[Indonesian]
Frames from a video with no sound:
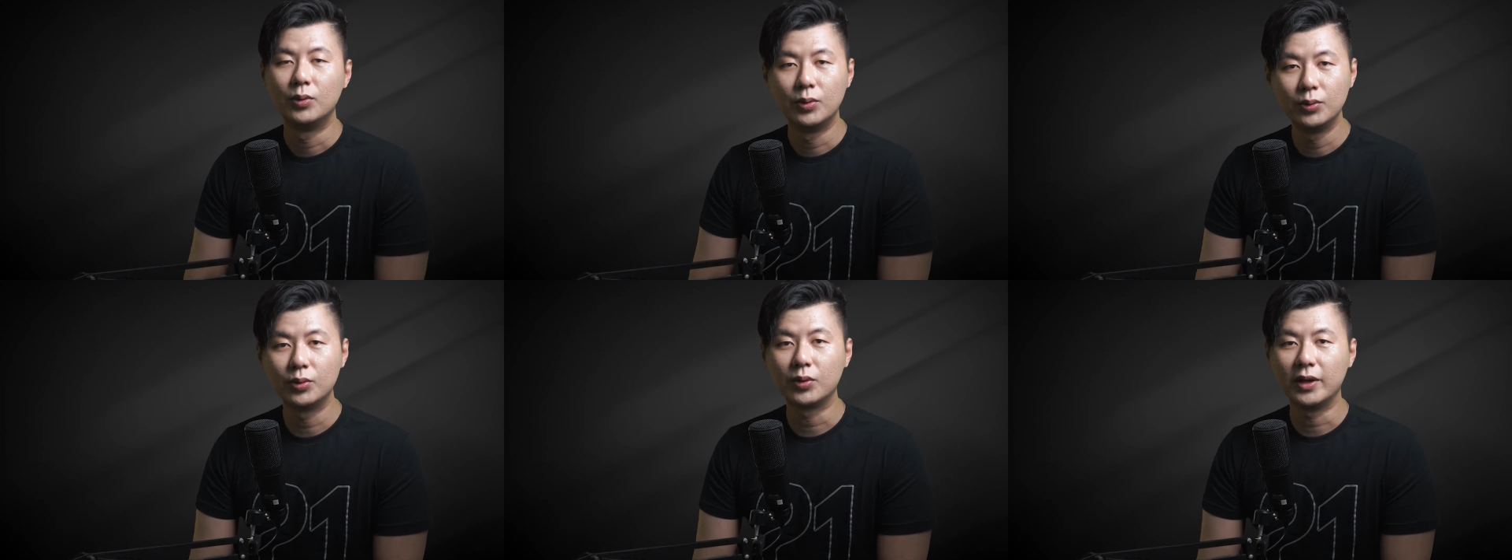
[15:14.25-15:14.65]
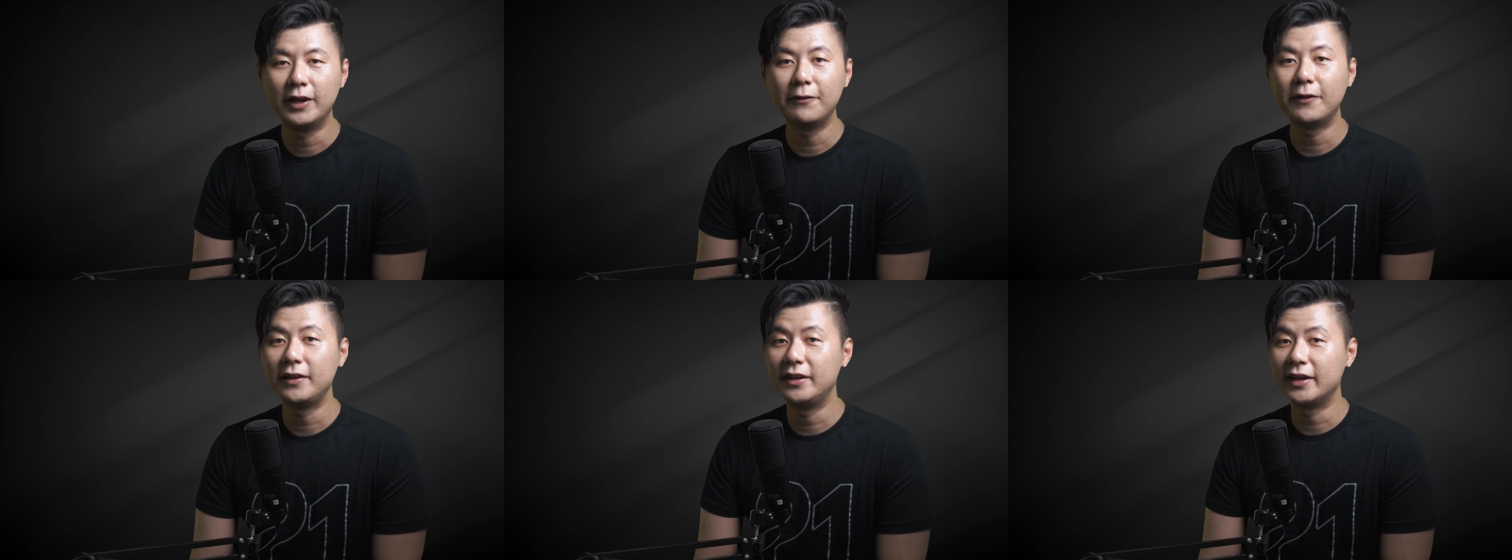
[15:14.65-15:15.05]
Untuk
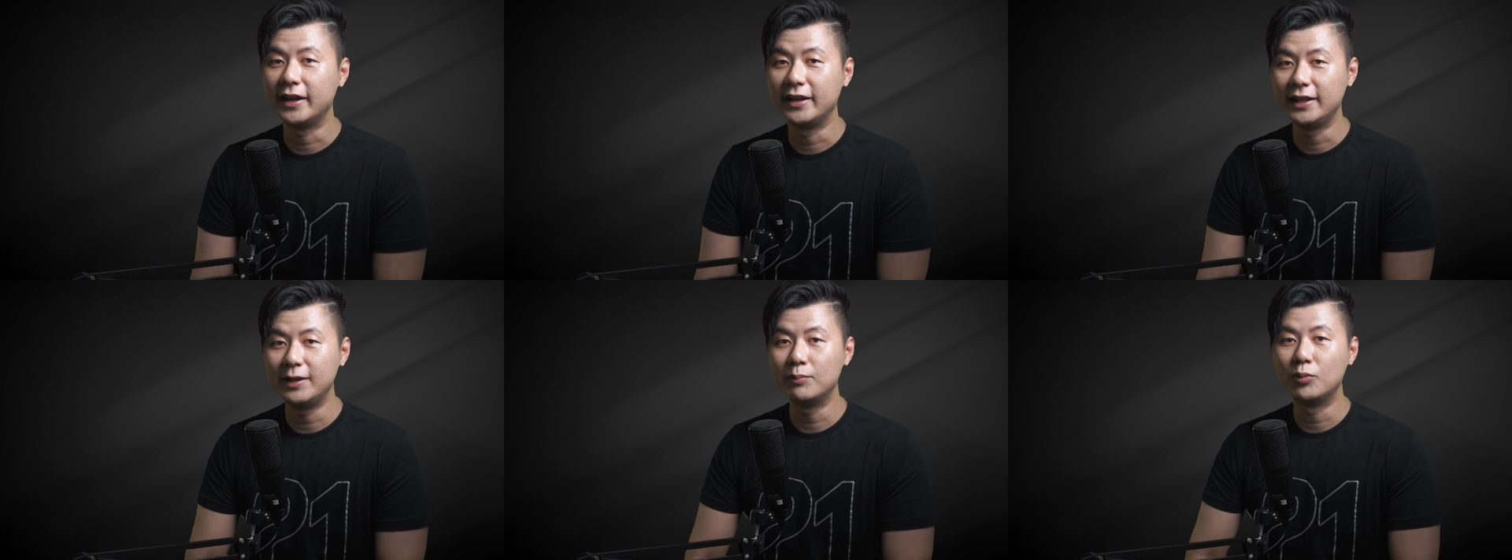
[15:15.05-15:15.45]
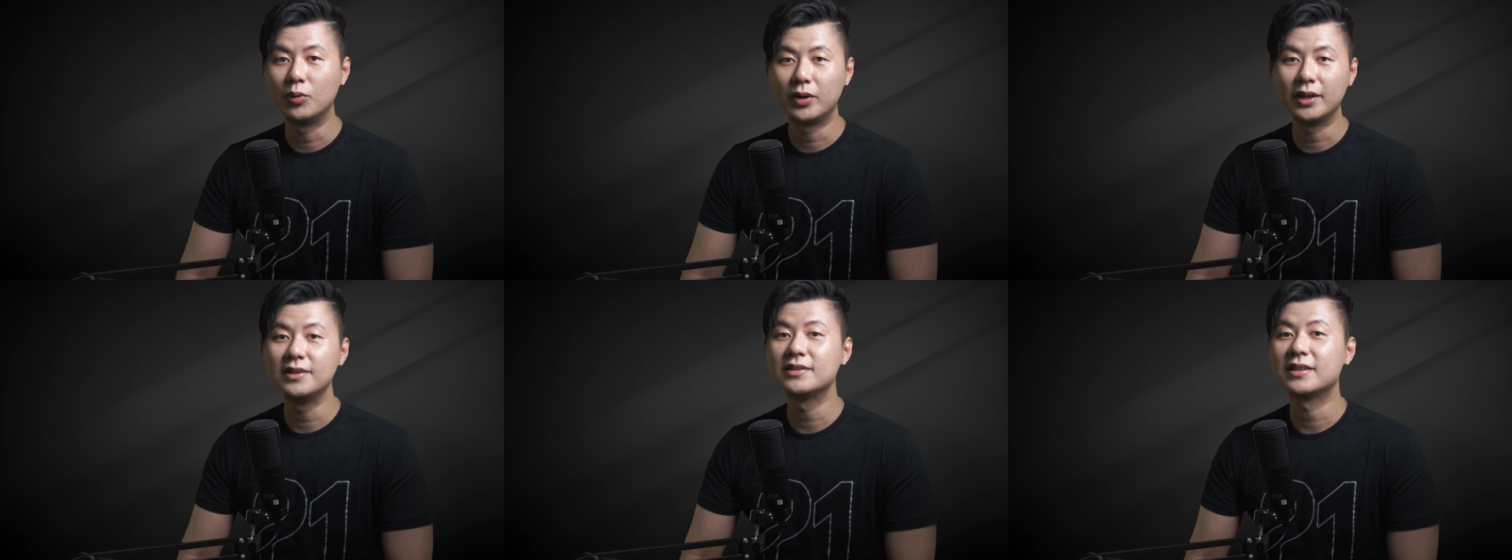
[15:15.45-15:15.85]
event yang ini
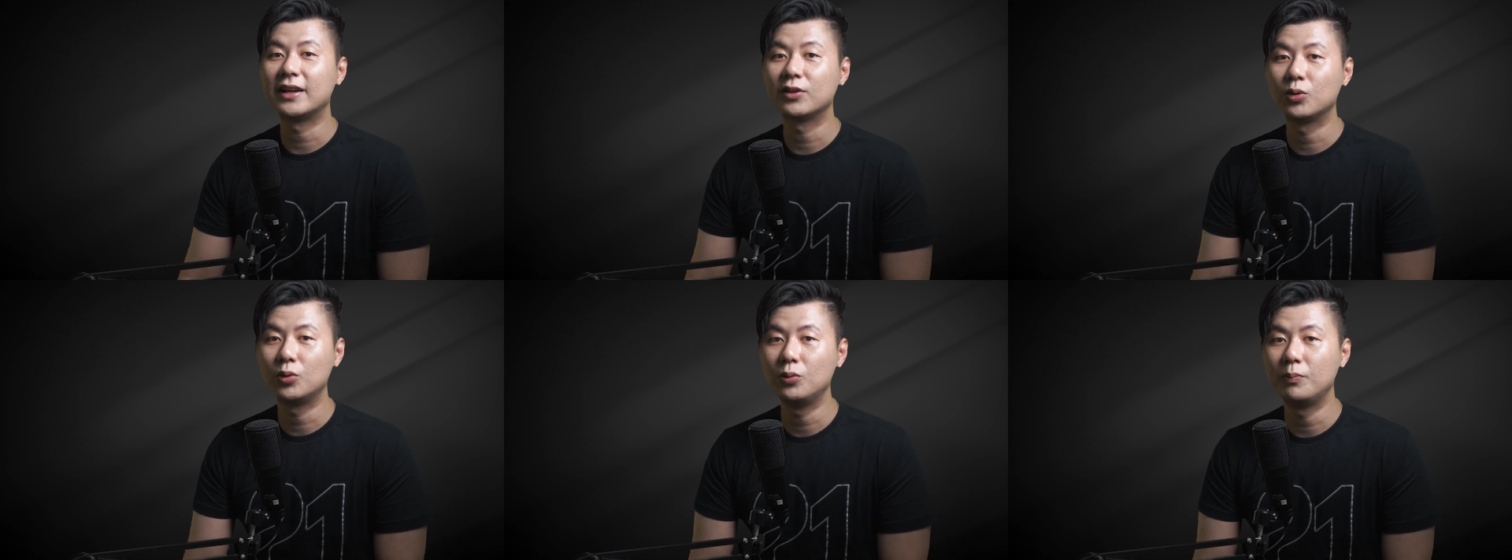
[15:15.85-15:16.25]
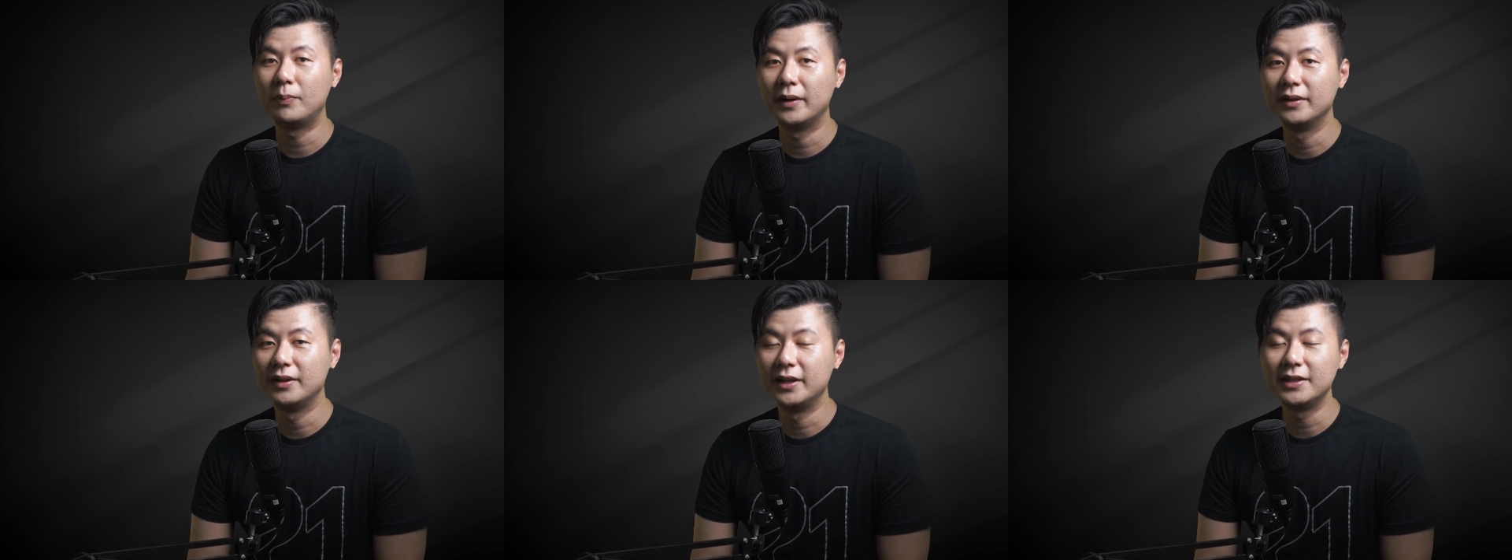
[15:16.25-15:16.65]
mungkin satu
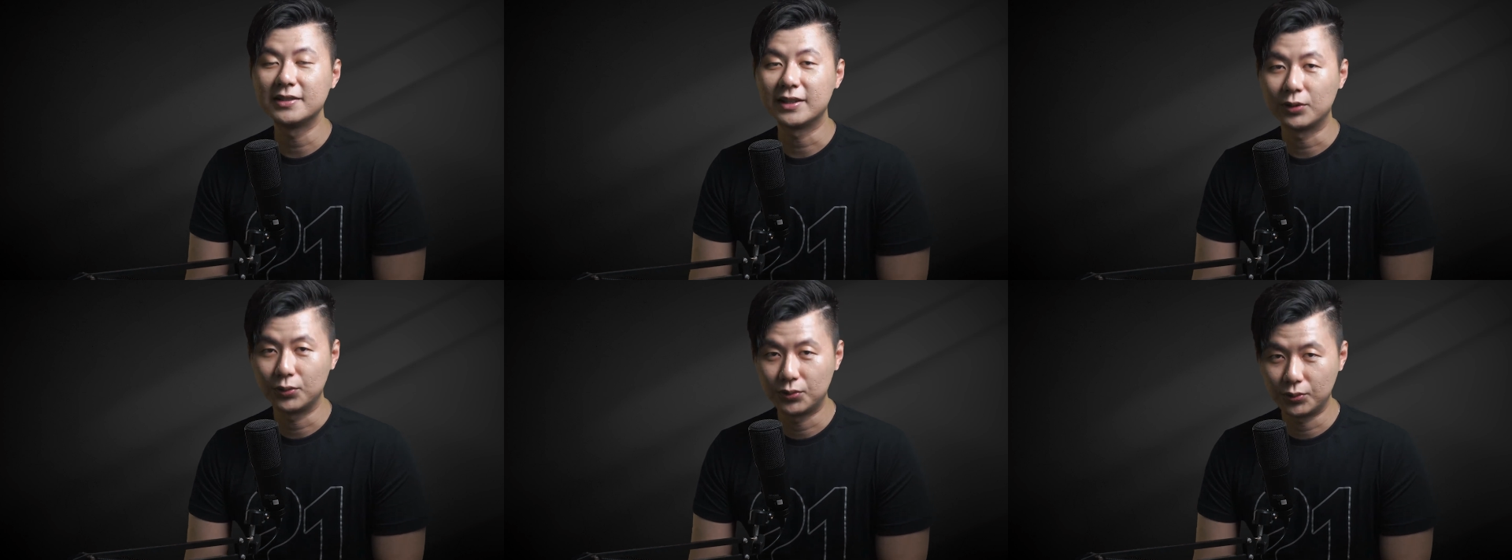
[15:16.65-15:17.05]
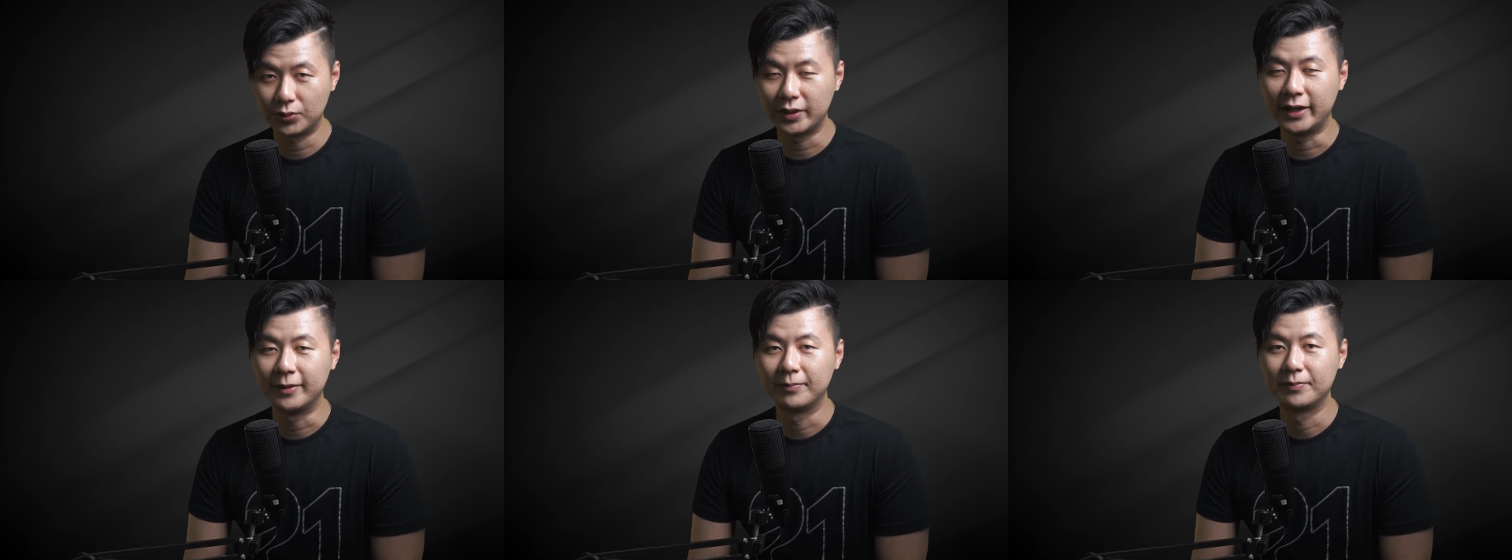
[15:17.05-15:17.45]
banding satu
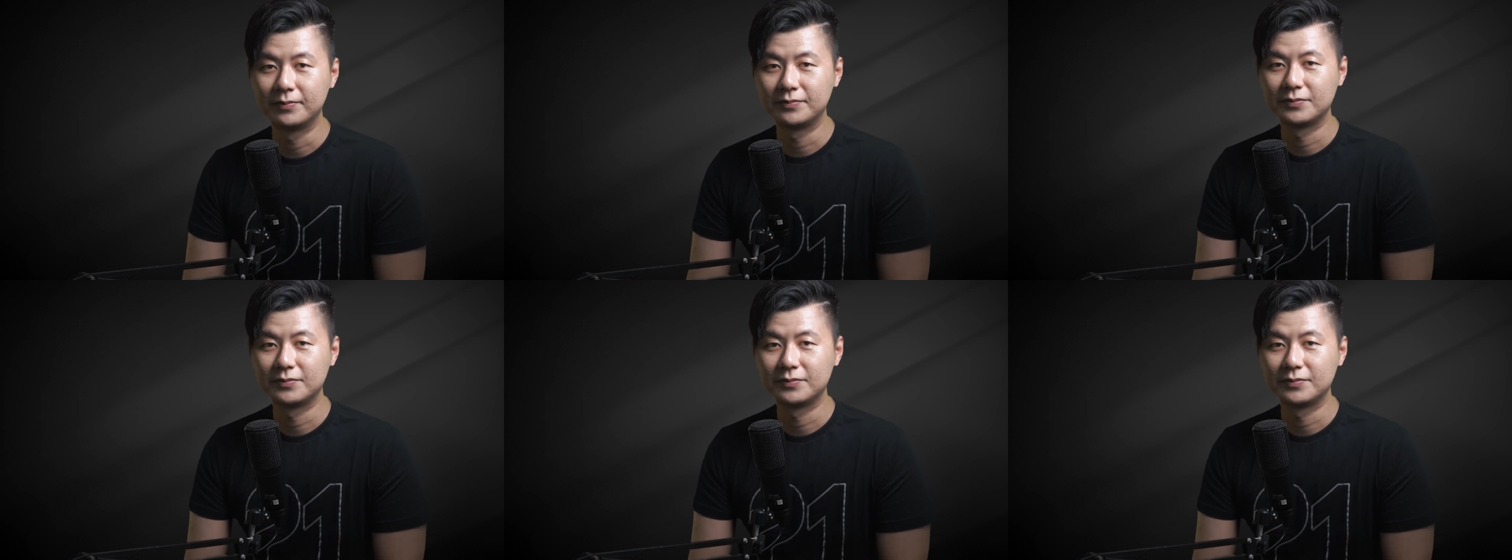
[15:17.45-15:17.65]
juta